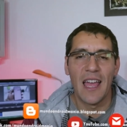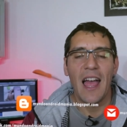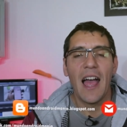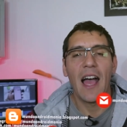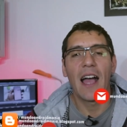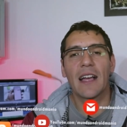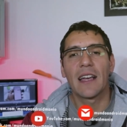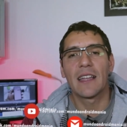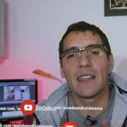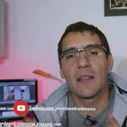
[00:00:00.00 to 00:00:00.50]

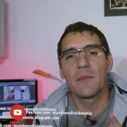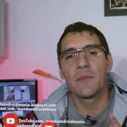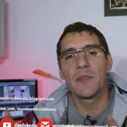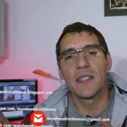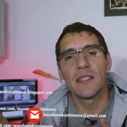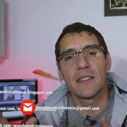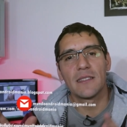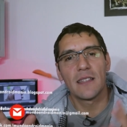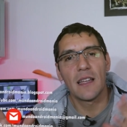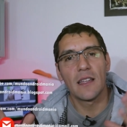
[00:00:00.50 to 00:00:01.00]
Acá
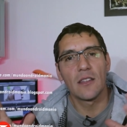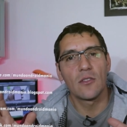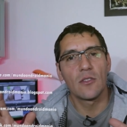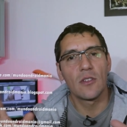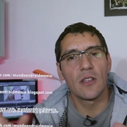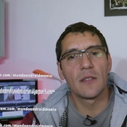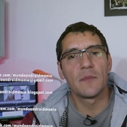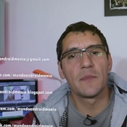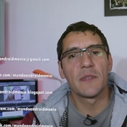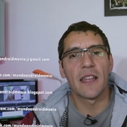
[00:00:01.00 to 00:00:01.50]
también están
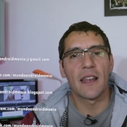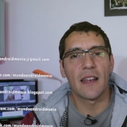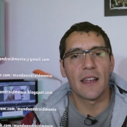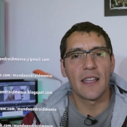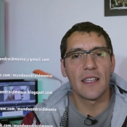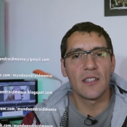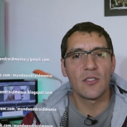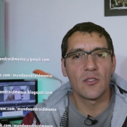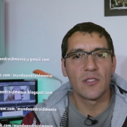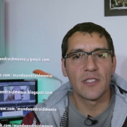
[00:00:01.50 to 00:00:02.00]
todas mis
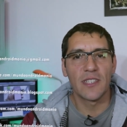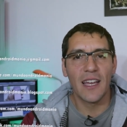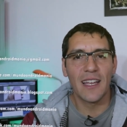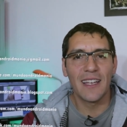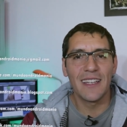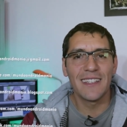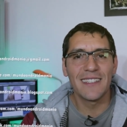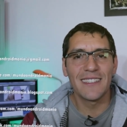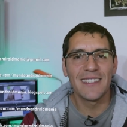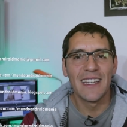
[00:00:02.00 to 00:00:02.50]
redes
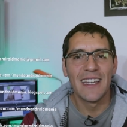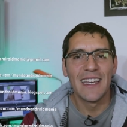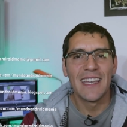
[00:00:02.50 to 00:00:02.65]
sociales